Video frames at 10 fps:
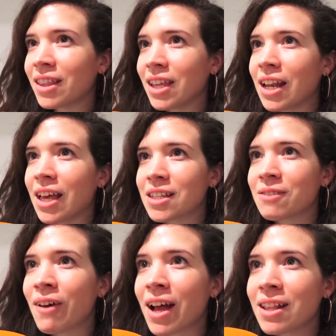de
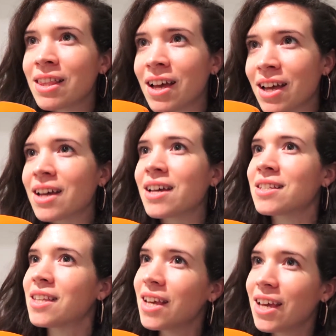las
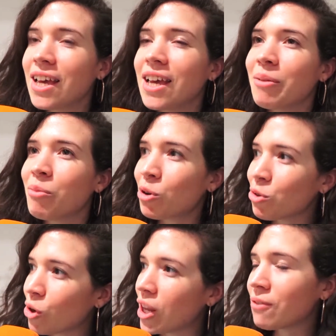faldas,
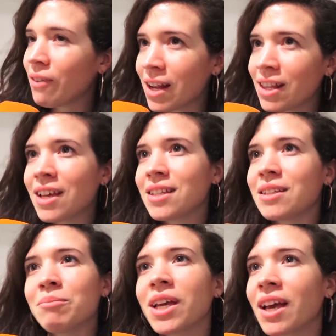bordo las
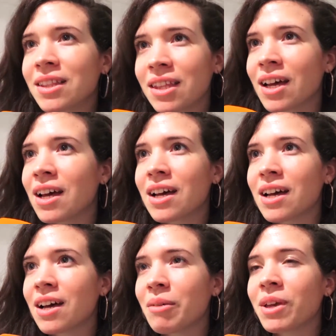faldas, me
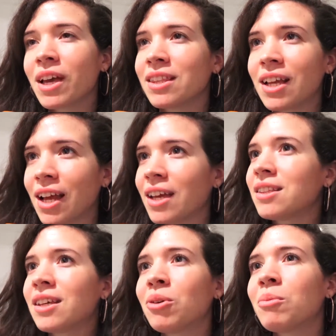encanta, me encanta la
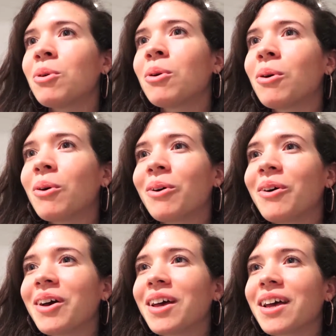gente como,
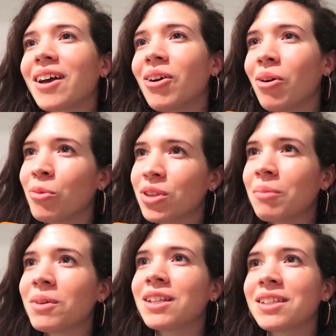como
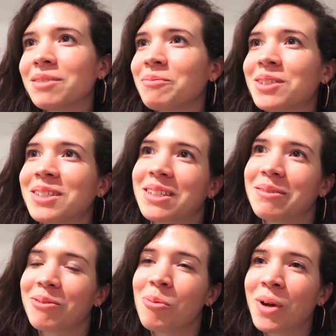también
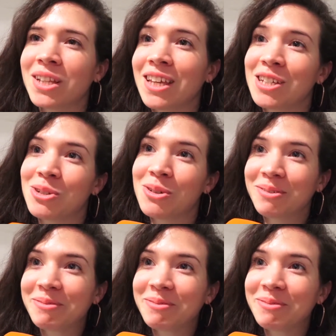comparte eso.